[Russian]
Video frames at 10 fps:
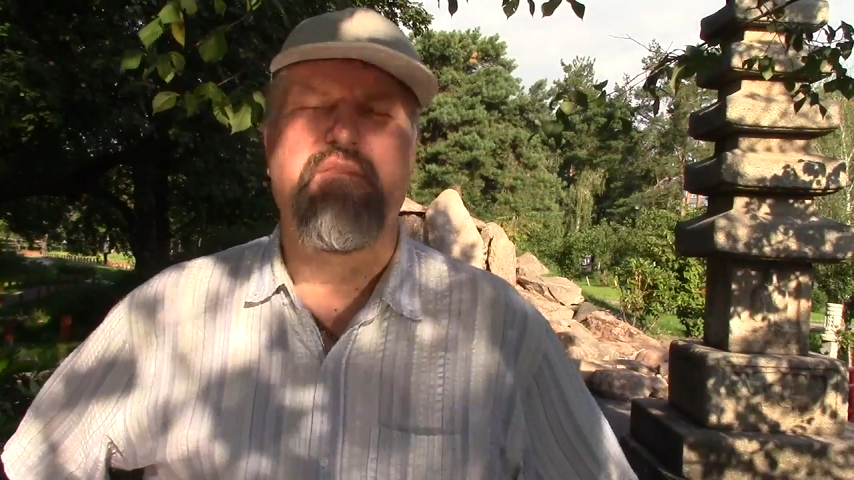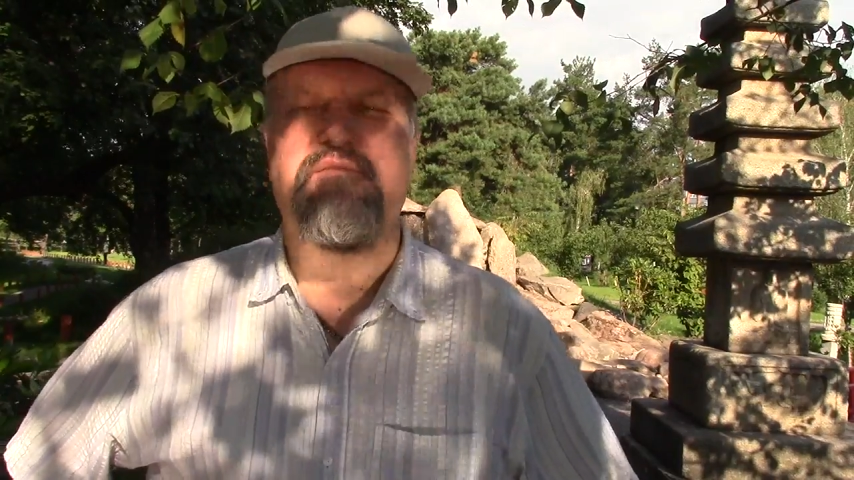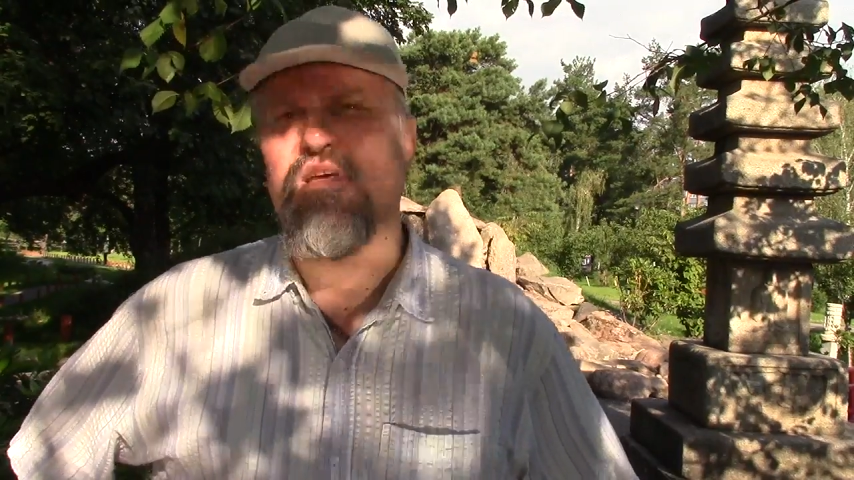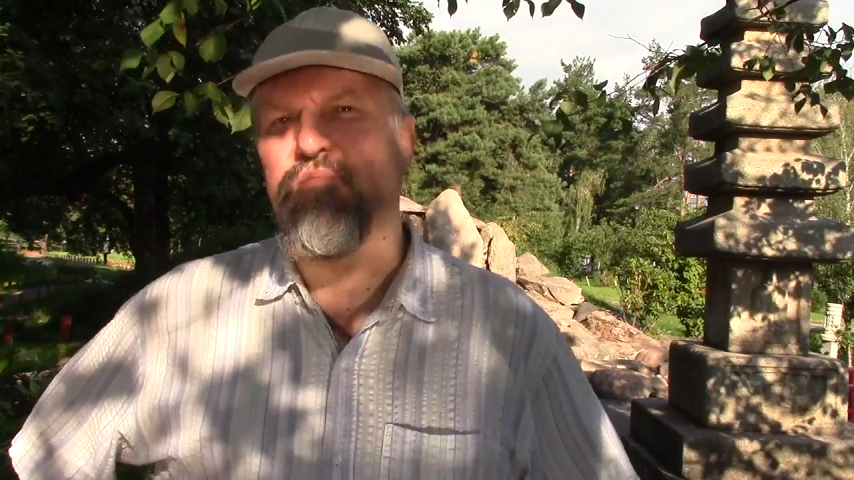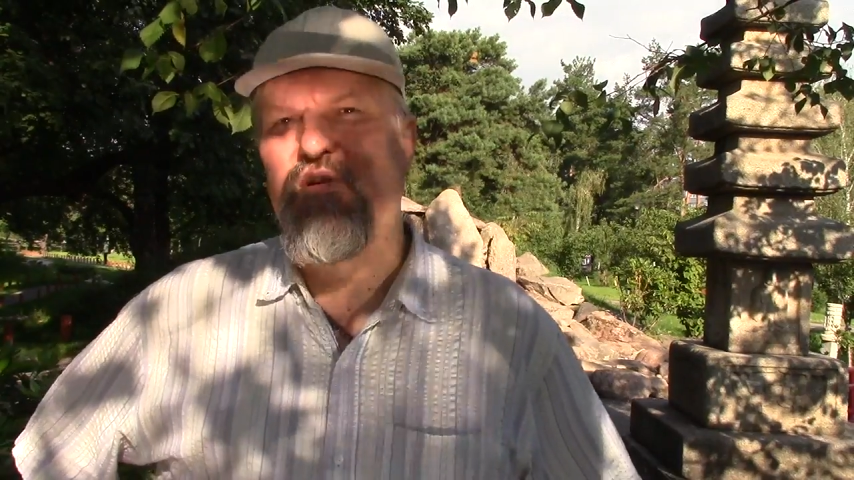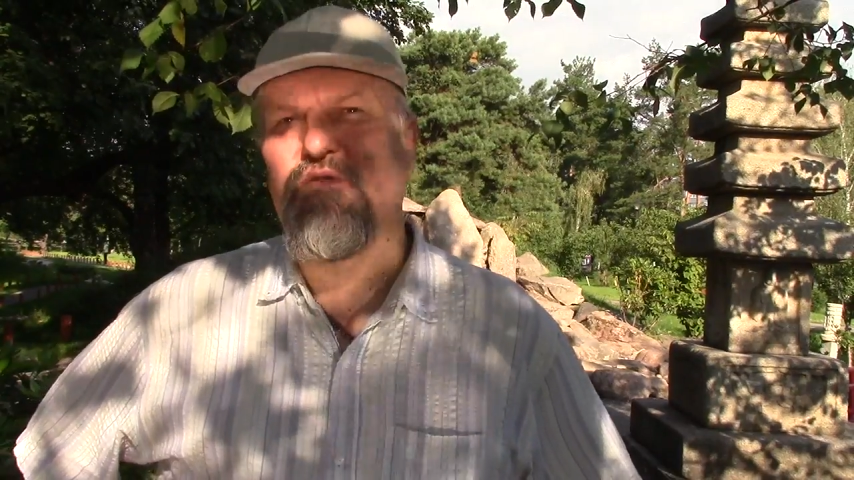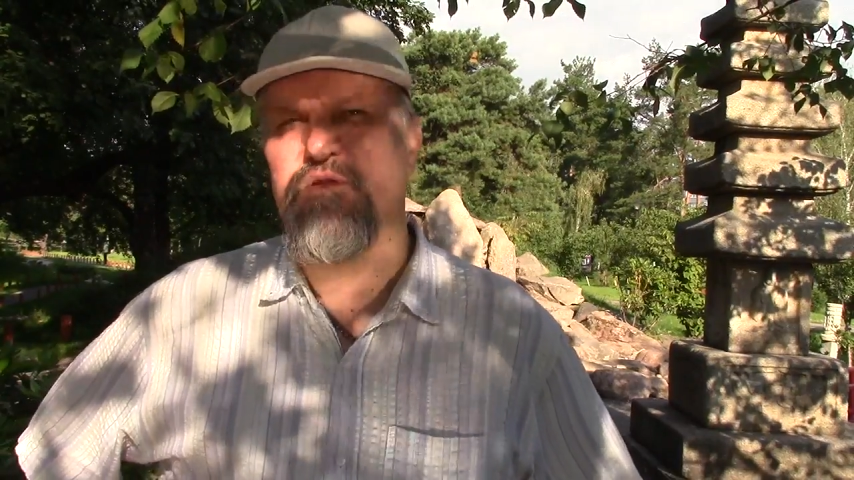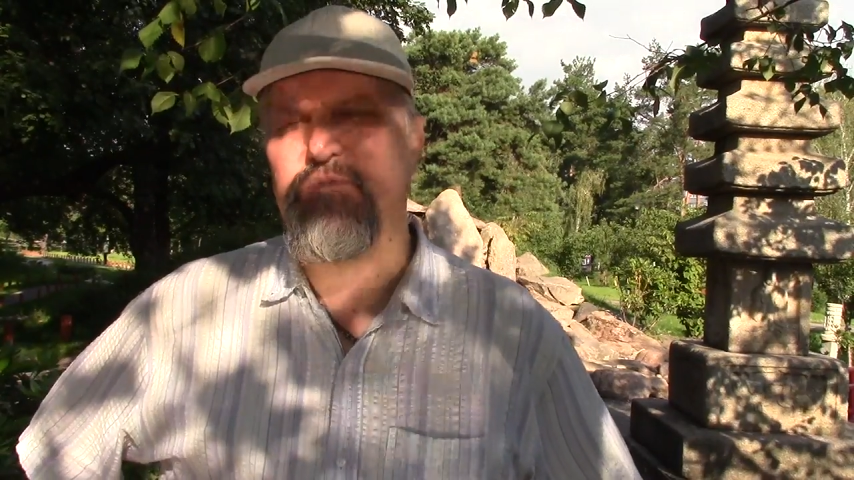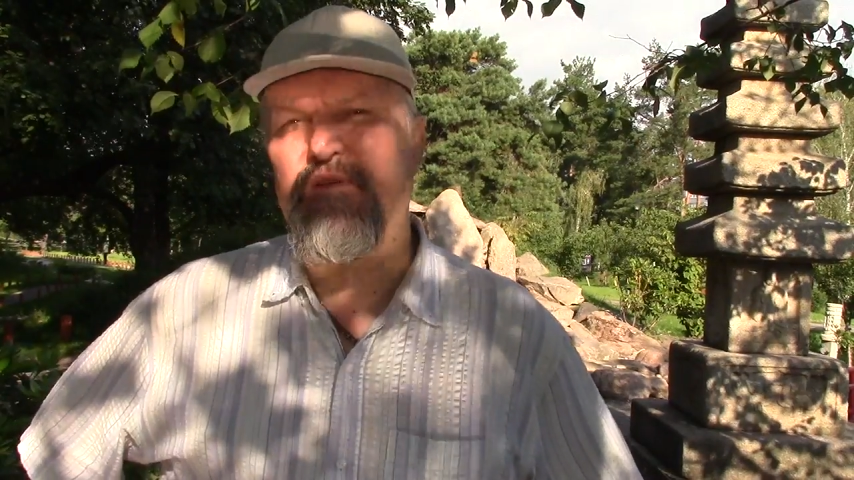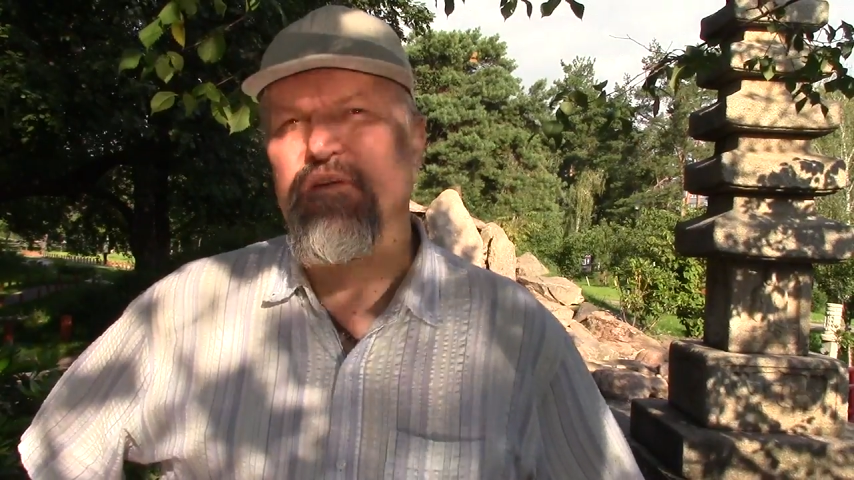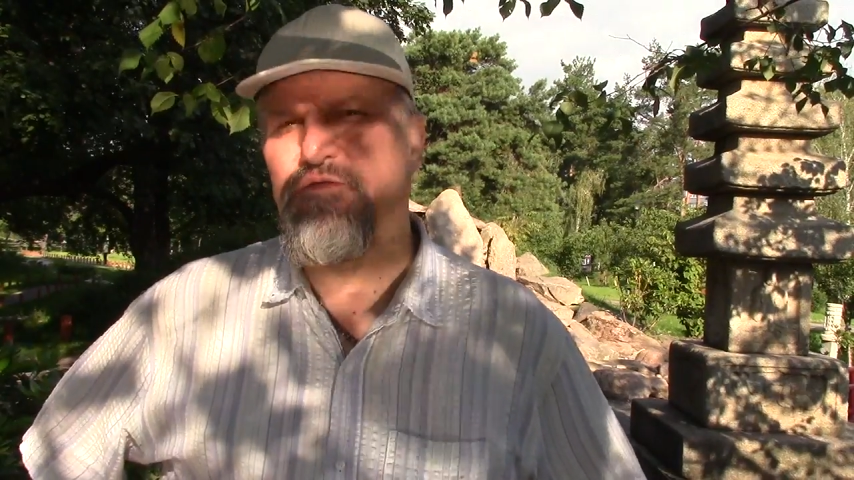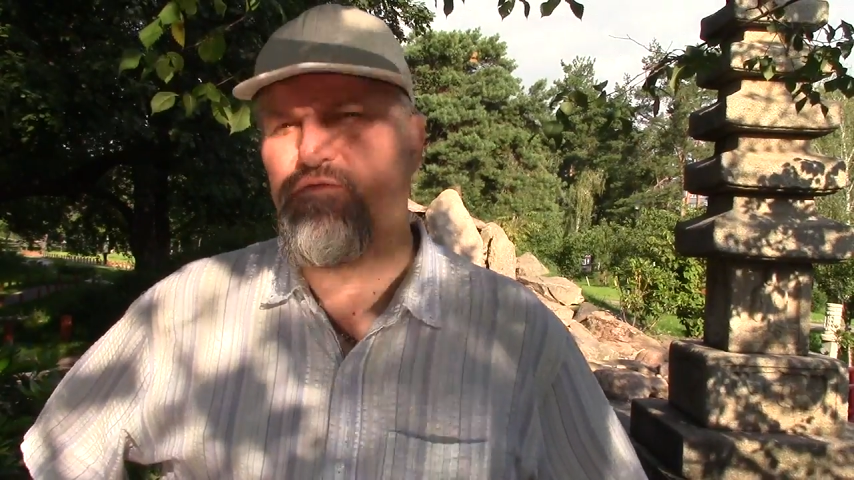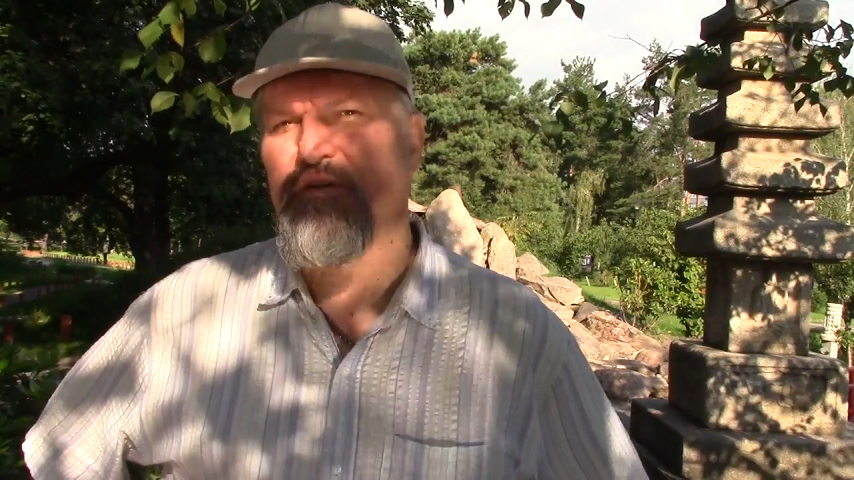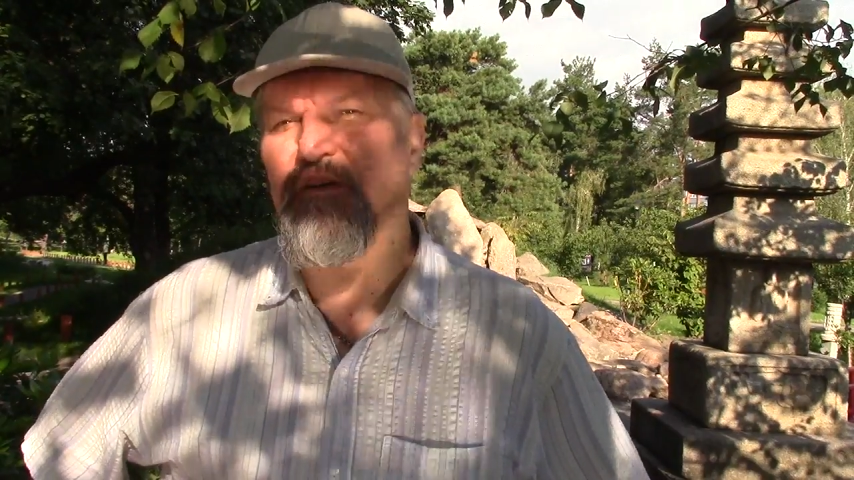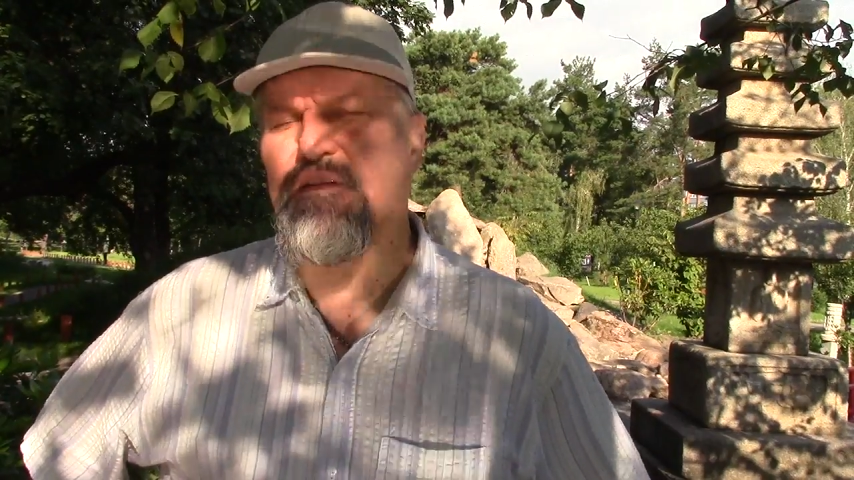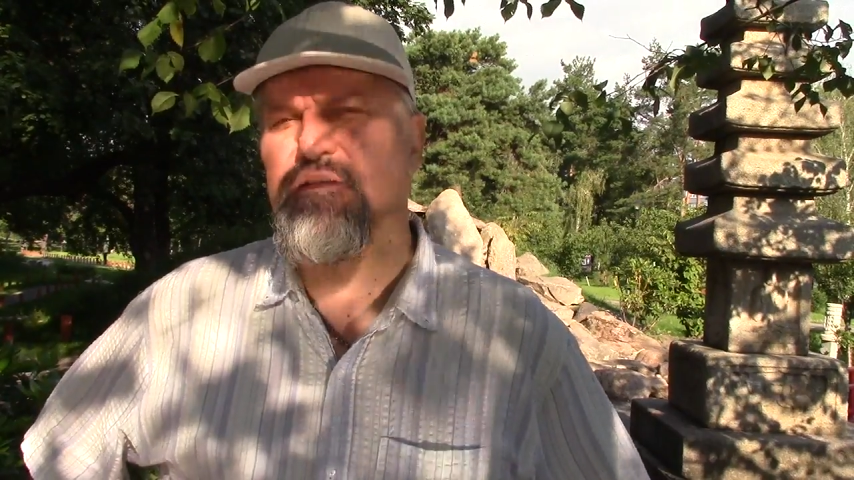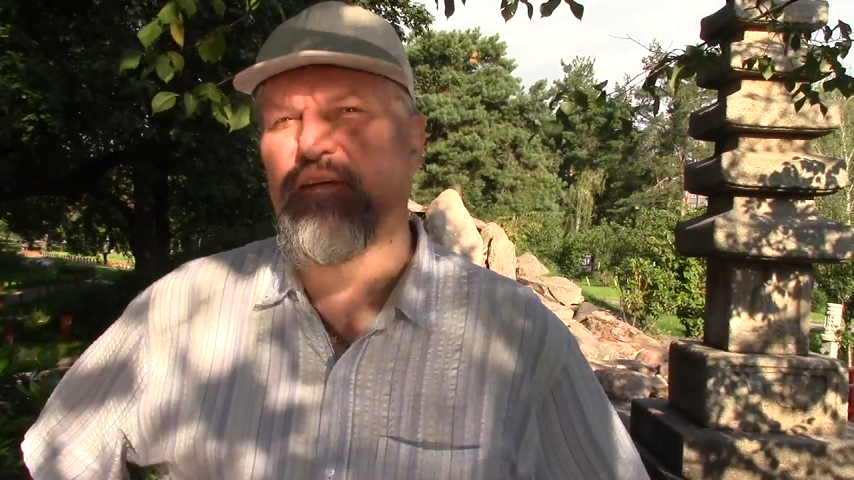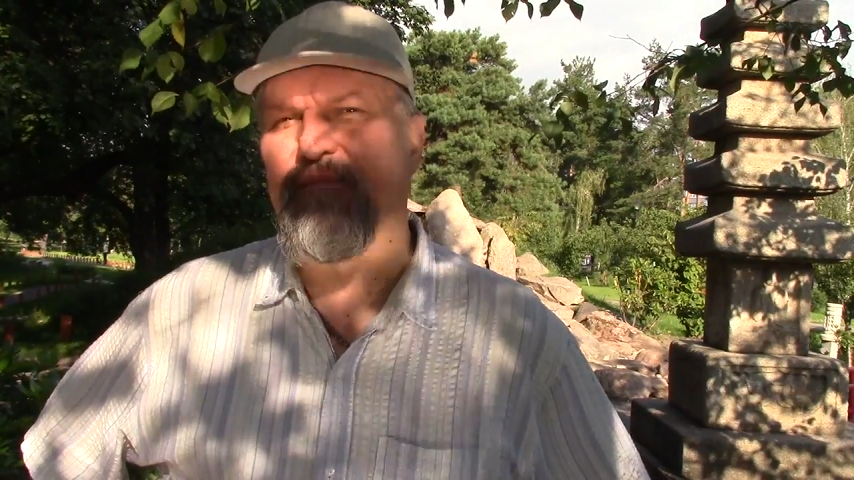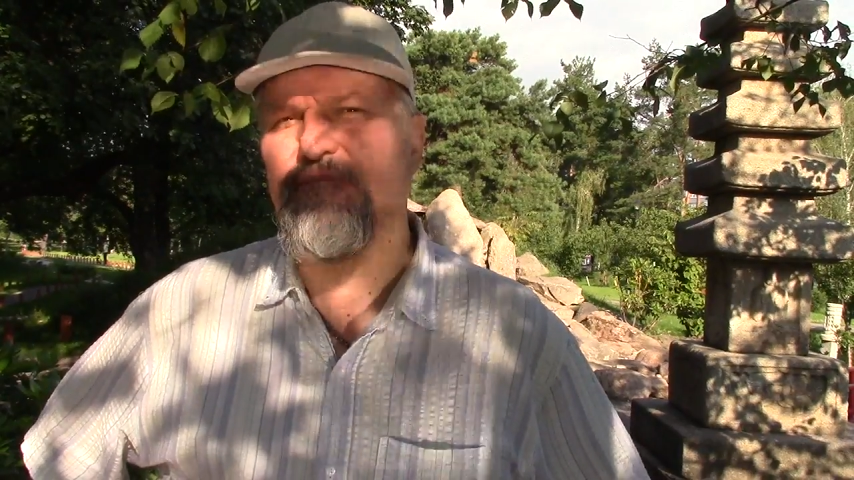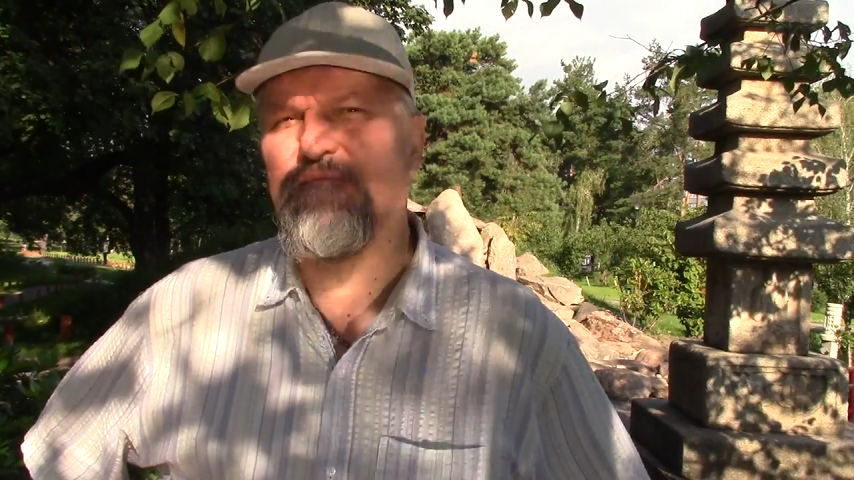во имя Господа Иисуса Христа.